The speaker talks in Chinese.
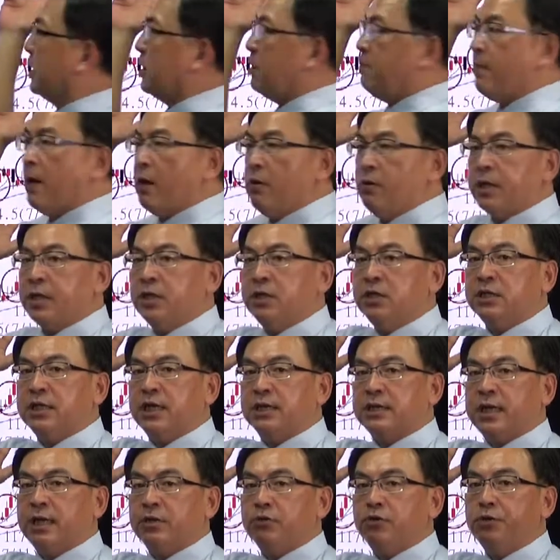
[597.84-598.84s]
涨停板会跟你
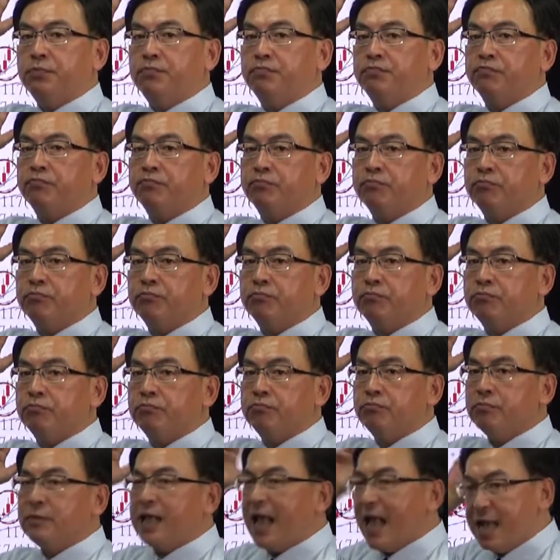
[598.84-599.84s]
讲台俊，
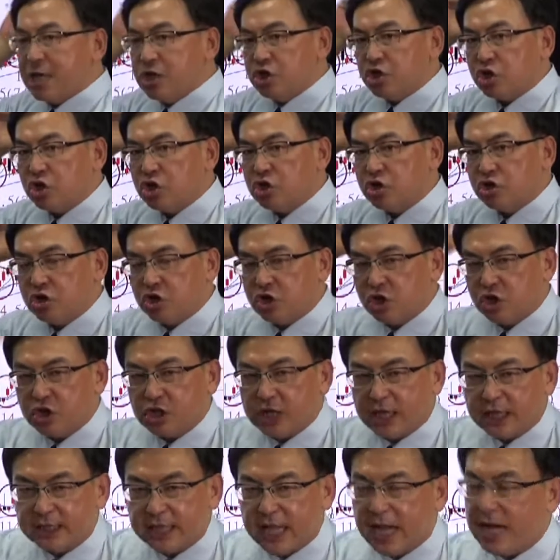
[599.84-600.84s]
但是市
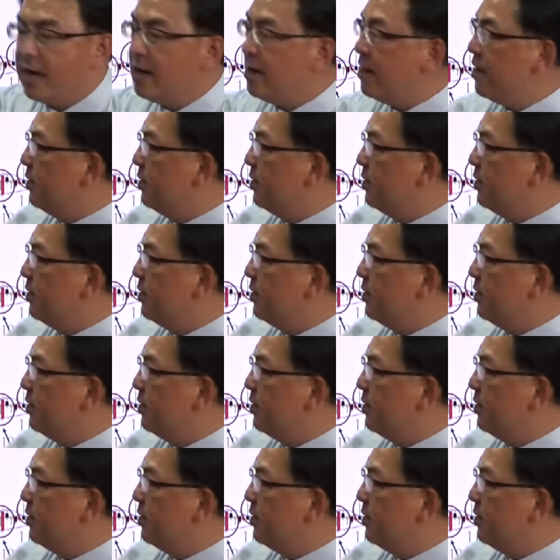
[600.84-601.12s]
场上